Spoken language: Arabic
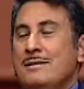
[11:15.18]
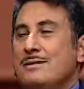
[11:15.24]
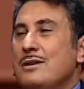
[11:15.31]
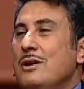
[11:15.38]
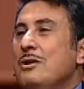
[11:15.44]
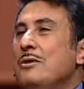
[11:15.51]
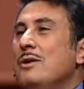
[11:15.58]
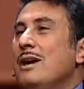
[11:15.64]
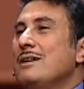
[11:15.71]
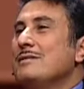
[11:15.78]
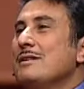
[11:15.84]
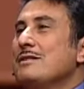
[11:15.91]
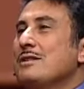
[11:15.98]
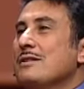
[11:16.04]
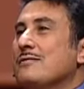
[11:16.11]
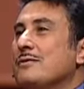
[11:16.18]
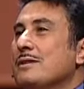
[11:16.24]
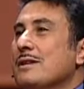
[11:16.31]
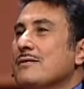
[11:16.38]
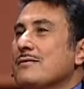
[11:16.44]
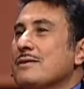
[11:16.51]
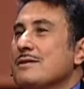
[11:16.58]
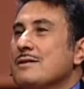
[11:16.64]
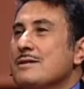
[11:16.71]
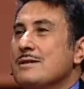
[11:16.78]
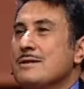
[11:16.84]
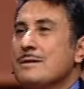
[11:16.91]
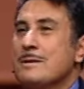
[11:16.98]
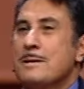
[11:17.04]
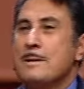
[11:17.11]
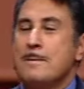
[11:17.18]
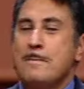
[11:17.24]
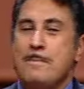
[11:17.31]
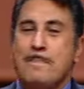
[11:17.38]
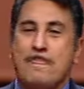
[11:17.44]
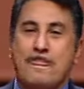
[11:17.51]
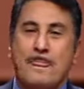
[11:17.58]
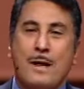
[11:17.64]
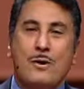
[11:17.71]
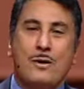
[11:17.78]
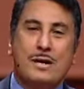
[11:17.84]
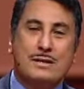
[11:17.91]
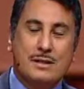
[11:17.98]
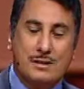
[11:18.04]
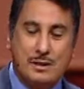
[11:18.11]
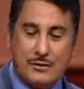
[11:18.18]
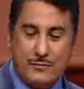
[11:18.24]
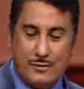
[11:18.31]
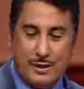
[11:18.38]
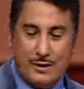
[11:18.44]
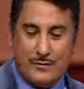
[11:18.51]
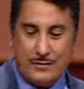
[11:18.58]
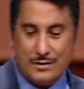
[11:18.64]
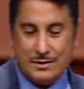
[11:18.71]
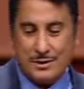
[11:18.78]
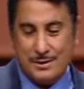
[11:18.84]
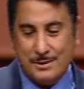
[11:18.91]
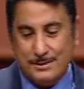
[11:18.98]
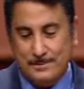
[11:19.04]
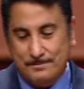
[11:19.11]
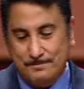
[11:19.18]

فمين هو المعطي المسرور مين هو المعطي المسرور